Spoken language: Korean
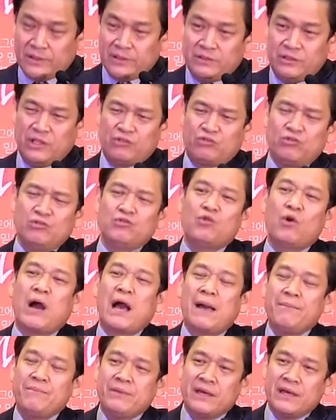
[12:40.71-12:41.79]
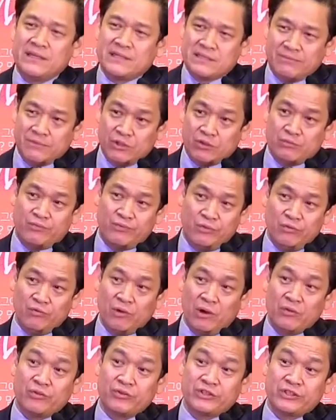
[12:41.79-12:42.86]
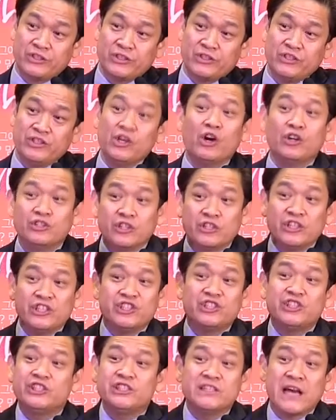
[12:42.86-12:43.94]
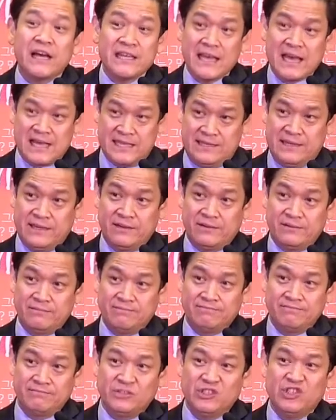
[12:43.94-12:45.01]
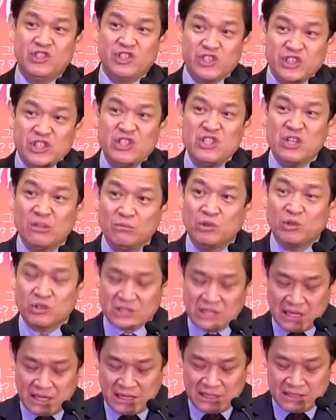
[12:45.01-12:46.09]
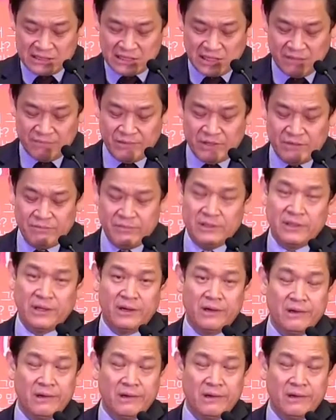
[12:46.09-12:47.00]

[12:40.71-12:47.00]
예수님과 함께 했음에도 불구하고 그들은 여전히 신앙이 아니에요. 신념으로 살아가는 사람들입니다.